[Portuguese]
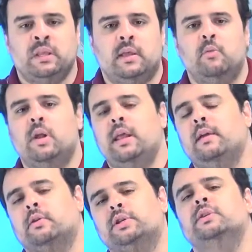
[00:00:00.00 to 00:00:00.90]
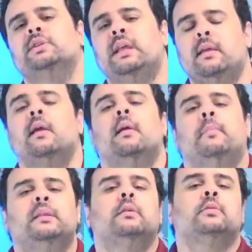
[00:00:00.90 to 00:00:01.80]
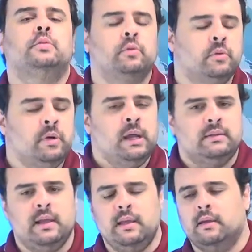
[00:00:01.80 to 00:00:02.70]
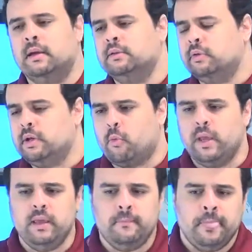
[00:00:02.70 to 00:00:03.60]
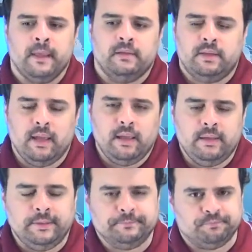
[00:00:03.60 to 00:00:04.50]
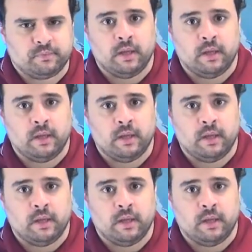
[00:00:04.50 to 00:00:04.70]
Né? No elenco a gente tem Peter O'Toole, tem Anthony Quinn, tem